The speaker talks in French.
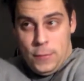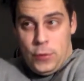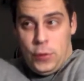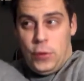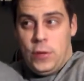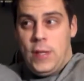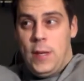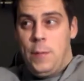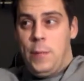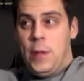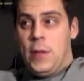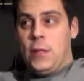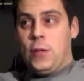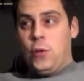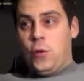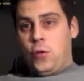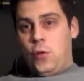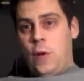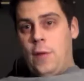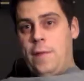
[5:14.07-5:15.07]
Je sais pas ce
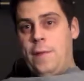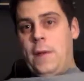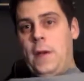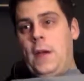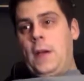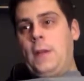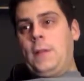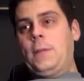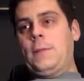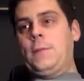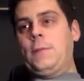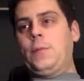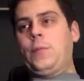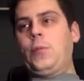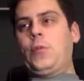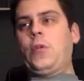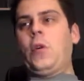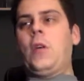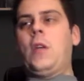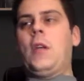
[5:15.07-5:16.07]
que je dois faire.
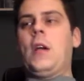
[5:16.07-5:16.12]
Pourtant